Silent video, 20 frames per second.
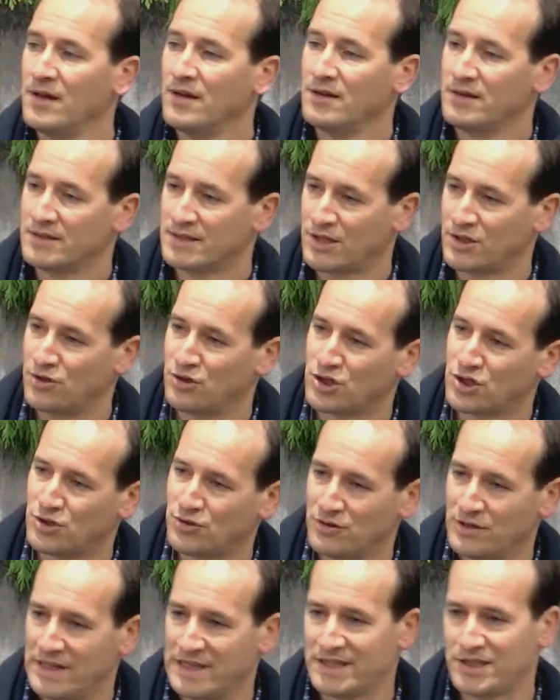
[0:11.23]
за то,
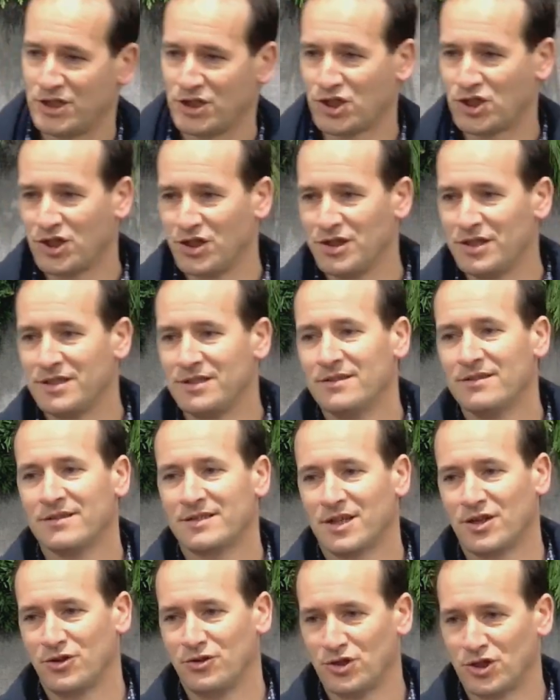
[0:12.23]
что есть жизнь,
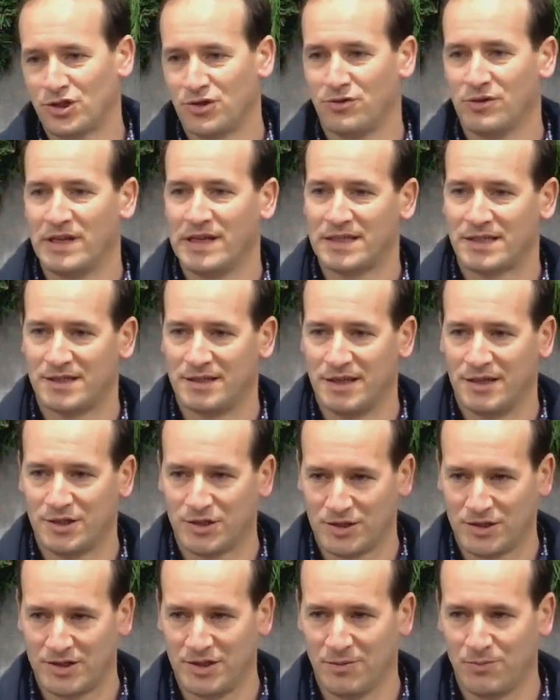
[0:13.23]
за то, что у нас
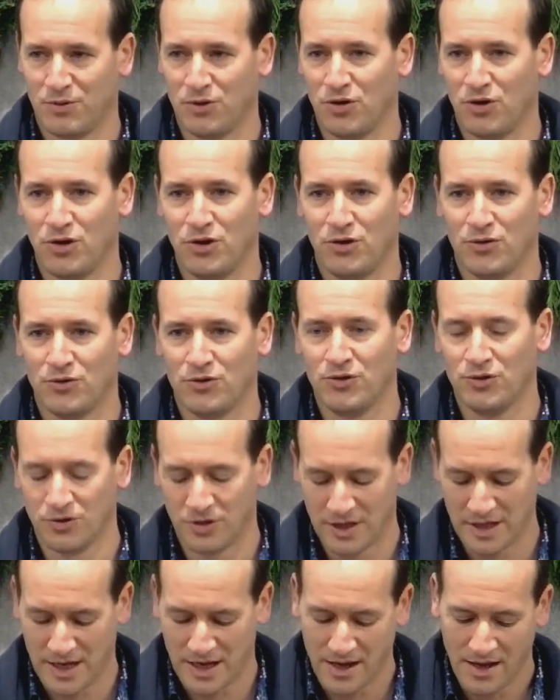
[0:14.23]
здесь тепло и
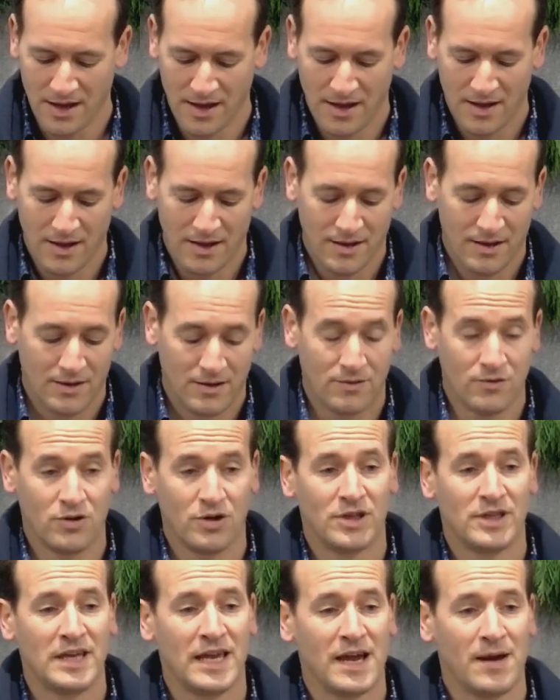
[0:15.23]
уютно.
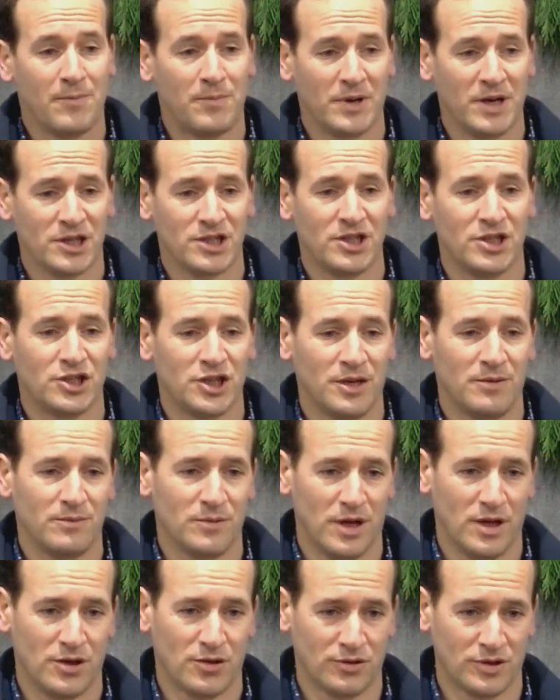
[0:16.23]
Вот. Я прежде чем,
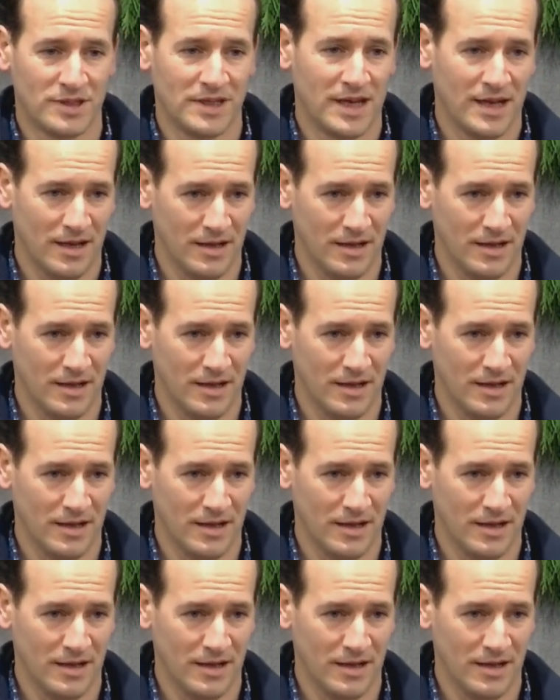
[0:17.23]
э, друзья,